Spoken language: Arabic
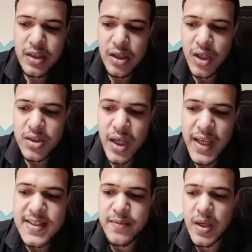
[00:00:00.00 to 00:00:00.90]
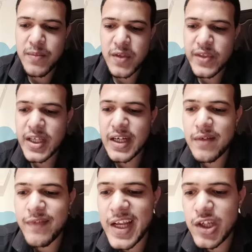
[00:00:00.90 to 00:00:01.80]
اللي هو دايزيبام نفتكر
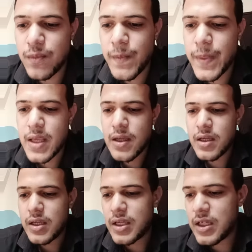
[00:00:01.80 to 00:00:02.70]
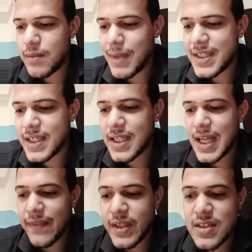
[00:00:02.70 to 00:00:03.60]
الفاليوم بعد
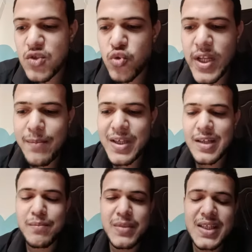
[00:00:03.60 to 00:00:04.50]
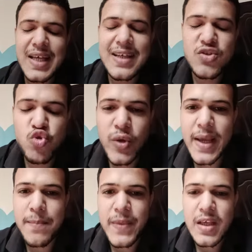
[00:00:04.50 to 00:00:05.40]
كده عندنا الزلام الميدا
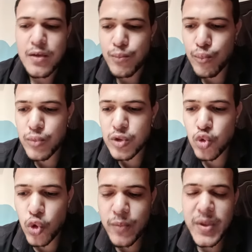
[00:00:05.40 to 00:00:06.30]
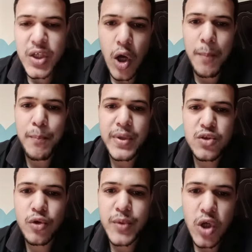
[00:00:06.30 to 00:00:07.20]
زلام دورمي كاب
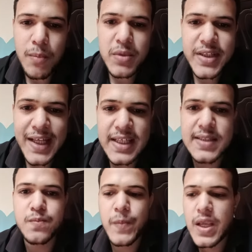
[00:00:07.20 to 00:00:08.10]
دورمي كاب ده الاسم